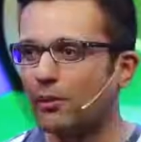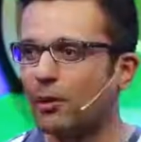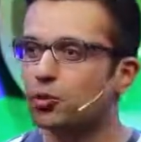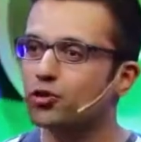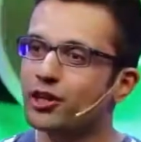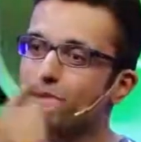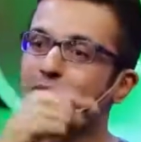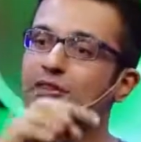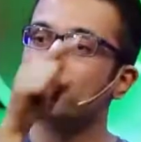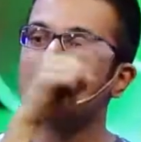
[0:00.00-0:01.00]
अब आप उसी
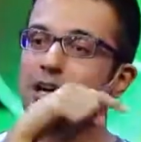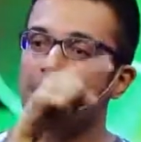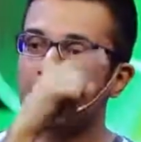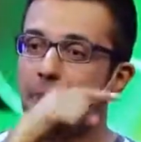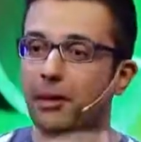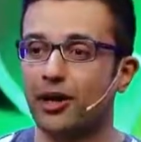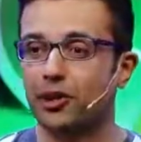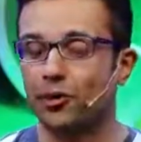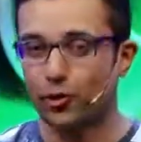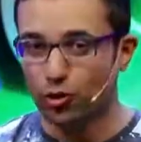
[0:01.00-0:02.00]
एक्सपीरियंस के पीछे
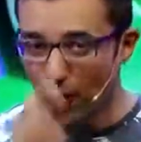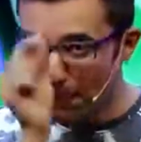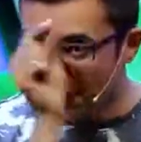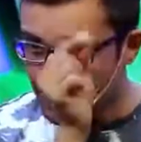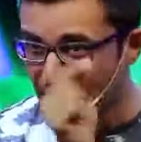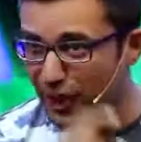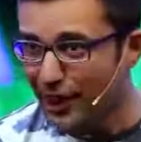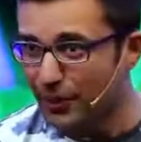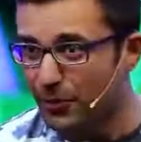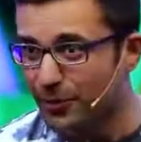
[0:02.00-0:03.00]
भागते रहोगे तो क्या आप फंस नहीं
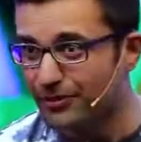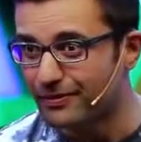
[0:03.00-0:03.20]
गए हो